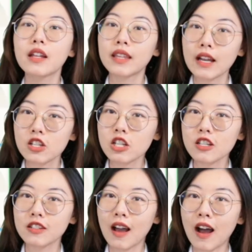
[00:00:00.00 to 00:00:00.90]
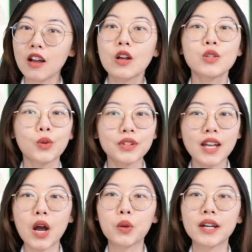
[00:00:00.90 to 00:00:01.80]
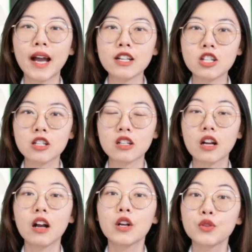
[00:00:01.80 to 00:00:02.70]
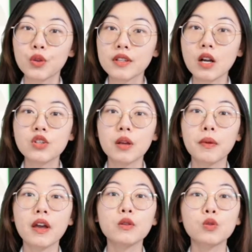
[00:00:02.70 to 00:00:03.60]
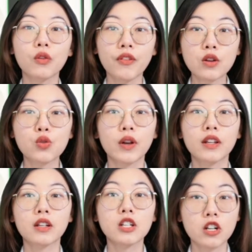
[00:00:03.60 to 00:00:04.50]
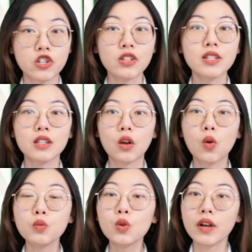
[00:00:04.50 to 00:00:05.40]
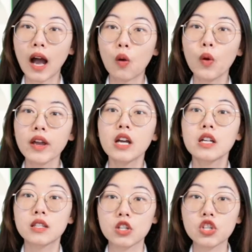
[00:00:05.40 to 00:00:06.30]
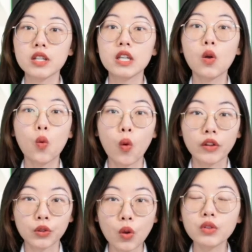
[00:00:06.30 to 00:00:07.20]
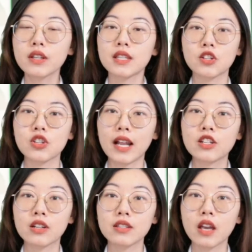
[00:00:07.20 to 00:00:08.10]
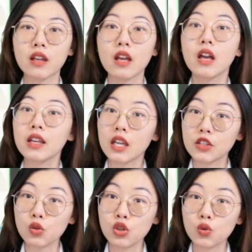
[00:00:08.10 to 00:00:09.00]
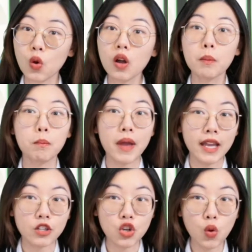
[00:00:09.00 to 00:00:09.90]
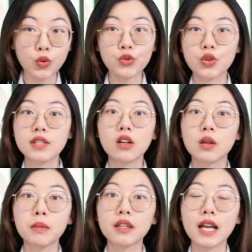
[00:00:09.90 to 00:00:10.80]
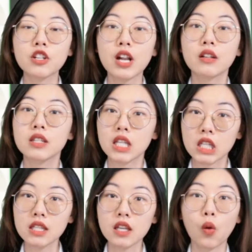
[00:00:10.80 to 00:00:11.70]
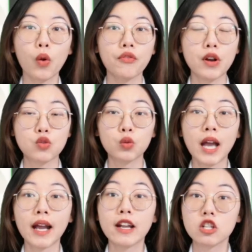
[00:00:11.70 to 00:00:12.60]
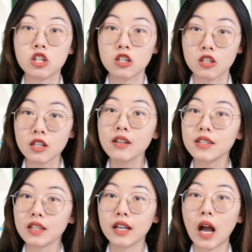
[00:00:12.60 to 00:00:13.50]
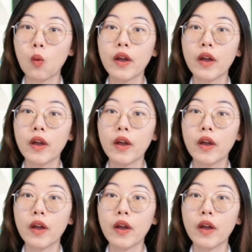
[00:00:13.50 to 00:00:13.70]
但是呢，从第二轮开始，学校这边所放出来的可申请的工作岗位，则是以滚动的形式来呈现。也就是说，每周学校的名单上仅仅会放出大概十个新的岗